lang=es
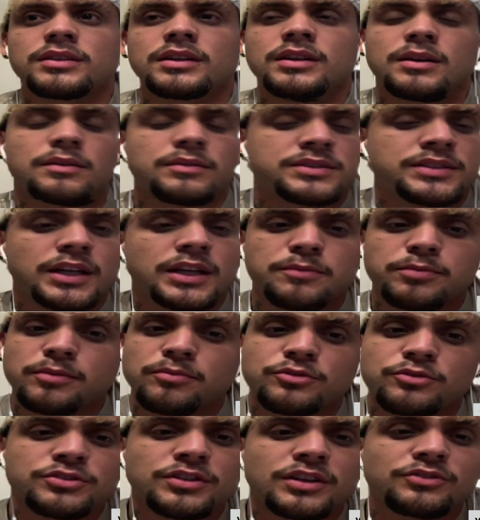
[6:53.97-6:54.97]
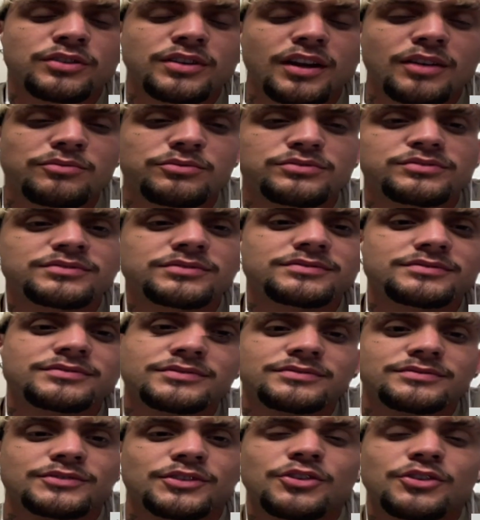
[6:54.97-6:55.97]
a seguir promocionando el álbum.
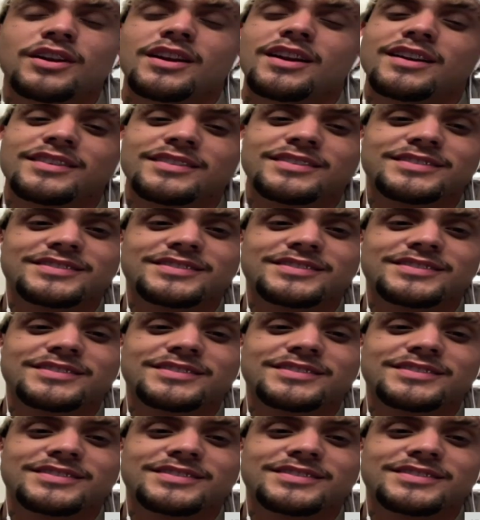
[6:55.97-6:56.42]
Ojalá.